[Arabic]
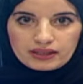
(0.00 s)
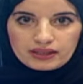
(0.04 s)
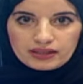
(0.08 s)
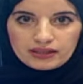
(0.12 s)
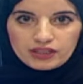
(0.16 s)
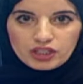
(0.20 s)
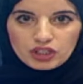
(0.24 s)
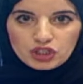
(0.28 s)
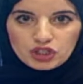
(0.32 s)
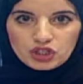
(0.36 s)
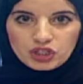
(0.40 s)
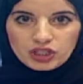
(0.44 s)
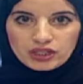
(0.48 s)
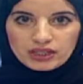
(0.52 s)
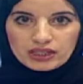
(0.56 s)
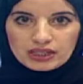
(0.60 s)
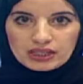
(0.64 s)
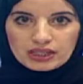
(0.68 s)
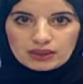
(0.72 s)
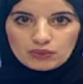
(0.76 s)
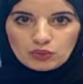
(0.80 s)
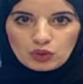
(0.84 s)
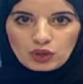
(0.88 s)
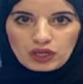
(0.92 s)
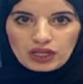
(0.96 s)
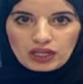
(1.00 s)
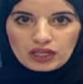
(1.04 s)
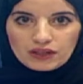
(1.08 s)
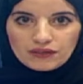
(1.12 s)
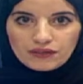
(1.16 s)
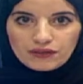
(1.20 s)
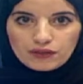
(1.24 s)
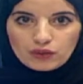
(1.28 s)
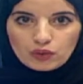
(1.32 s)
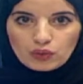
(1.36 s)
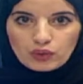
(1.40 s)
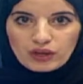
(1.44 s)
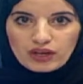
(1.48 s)
دشن
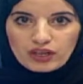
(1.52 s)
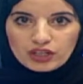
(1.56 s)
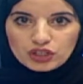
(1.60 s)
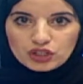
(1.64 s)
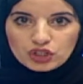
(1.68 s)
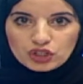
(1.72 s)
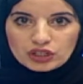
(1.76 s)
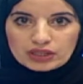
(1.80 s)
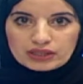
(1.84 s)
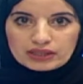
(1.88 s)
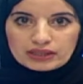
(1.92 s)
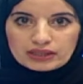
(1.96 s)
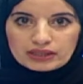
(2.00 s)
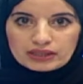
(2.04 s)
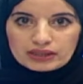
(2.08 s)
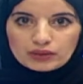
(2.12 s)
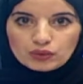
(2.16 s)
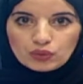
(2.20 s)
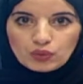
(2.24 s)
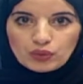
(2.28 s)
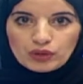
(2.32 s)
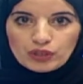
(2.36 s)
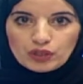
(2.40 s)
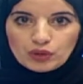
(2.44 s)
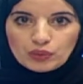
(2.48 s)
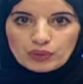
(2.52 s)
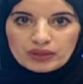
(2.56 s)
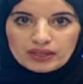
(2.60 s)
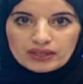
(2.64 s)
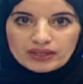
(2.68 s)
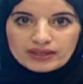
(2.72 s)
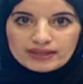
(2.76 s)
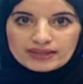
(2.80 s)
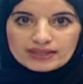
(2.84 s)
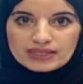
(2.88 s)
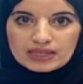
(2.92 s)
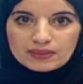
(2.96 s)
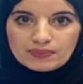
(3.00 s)
محافظ لحج قائد
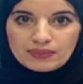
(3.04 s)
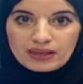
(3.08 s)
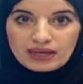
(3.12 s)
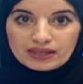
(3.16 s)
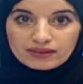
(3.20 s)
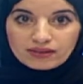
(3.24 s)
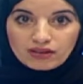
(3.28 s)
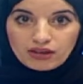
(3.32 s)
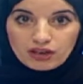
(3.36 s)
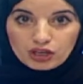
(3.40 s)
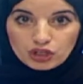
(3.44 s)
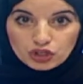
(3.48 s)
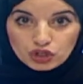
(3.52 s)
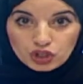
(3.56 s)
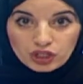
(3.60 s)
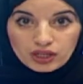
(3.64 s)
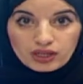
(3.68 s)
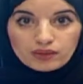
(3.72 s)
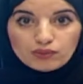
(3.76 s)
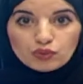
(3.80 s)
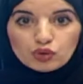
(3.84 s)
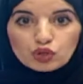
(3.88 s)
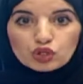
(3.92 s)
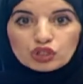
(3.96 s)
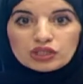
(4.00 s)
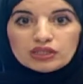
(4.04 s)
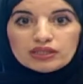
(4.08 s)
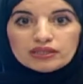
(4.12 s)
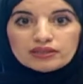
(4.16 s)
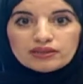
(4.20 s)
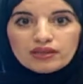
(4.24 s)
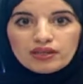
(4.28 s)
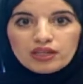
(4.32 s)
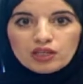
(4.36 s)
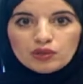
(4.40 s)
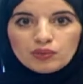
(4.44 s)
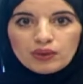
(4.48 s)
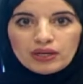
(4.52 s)
اللواء 17 مشاة
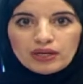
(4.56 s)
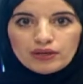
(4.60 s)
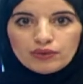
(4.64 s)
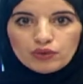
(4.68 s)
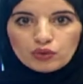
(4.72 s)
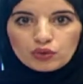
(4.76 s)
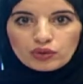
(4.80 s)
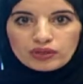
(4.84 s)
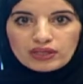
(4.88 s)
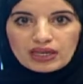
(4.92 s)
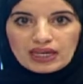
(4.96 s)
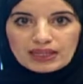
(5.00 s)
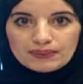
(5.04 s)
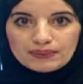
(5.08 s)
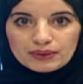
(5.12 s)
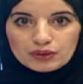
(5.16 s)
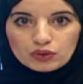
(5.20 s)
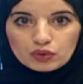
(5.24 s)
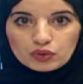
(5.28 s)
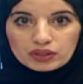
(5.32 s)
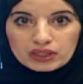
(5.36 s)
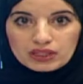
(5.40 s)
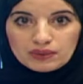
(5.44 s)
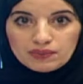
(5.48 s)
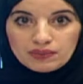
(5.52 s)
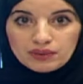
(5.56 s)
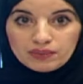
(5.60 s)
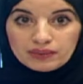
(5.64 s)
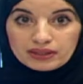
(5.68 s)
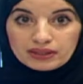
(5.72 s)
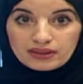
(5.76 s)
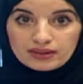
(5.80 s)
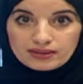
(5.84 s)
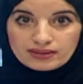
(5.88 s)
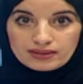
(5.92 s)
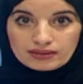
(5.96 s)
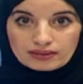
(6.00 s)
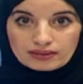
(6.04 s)
اللواء ركن أحمد تركي بمدرسة